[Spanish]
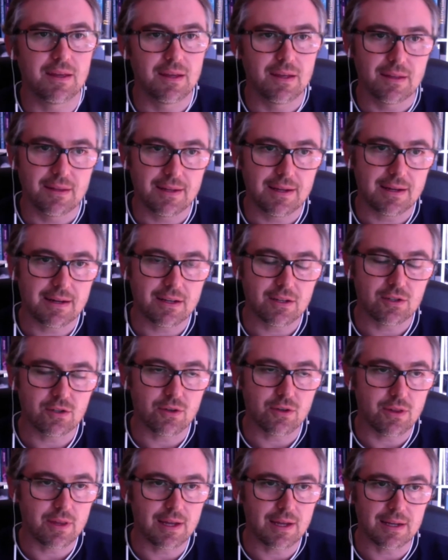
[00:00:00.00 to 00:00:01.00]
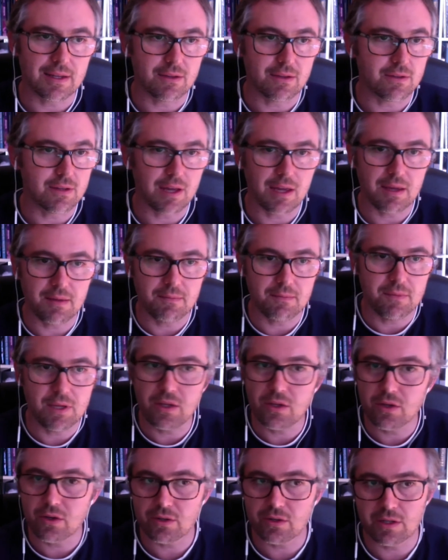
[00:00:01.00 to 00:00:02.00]
las redes sociales, donde hay
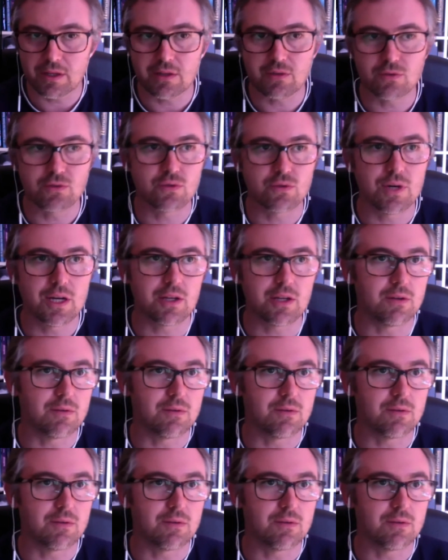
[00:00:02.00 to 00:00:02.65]
millones de usuarios,